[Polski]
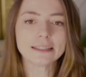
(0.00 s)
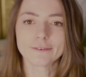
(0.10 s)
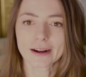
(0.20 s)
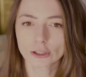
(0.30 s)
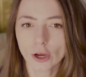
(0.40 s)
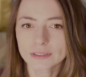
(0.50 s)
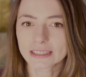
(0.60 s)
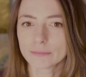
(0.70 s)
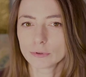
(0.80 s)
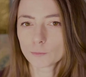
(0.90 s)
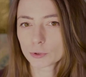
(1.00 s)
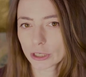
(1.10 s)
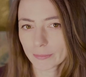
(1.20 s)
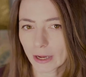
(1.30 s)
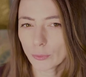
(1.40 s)
Twardowski był
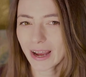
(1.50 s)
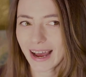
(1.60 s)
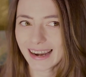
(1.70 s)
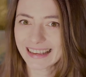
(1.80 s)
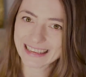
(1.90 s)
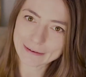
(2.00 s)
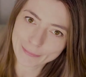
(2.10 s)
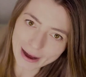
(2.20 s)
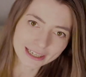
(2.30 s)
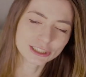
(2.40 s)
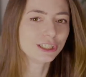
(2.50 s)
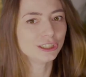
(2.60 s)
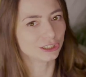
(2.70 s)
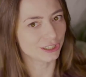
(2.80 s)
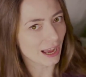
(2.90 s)
przebiegły, ale nie bardziej
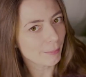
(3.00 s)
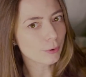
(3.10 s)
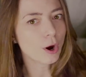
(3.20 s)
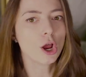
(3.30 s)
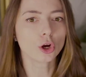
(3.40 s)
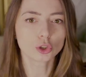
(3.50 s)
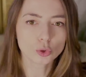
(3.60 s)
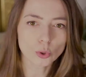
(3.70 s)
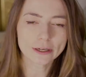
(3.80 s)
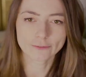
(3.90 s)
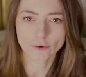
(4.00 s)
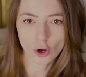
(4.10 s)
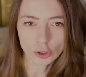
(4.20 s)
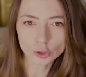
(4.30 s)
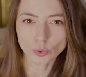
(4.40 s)
niż diabeł, który w
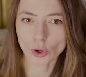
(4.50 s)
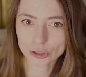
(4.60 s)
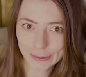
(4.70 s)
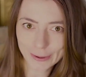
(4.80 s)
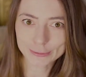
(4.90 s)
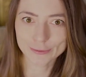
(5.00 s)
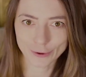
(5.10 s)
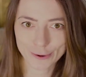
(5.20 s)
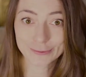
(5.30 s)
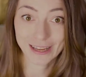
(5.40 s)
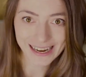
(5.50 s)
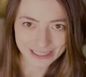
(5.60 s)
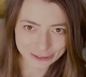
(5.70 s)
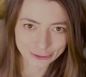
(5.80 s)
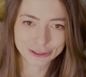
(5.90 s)
końcu odebrał swoją
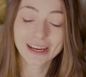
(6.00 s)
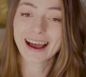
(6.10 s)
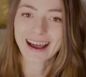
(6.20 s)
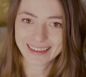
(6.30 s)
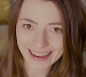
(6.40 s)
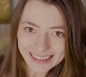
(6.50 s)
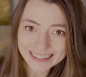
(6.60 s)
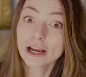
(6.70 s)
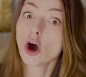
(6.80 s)
należność. A jak?